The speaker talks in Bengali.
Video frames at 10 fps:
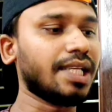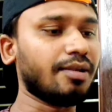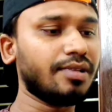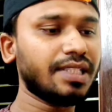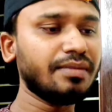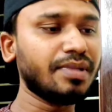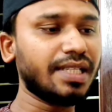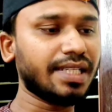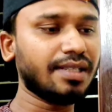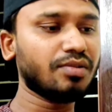তাহলে কি
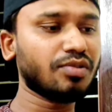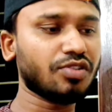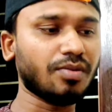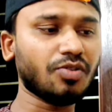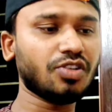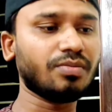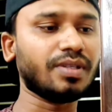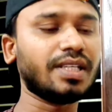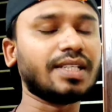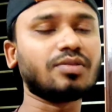মেডিকেলে কোনো সমস্যা
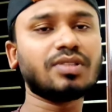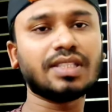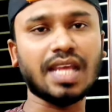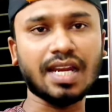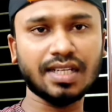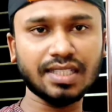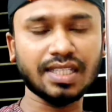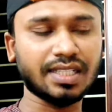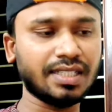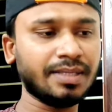হবে হ্যাঁ যদি ঠান্ডা
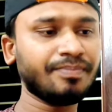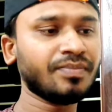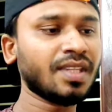থাকে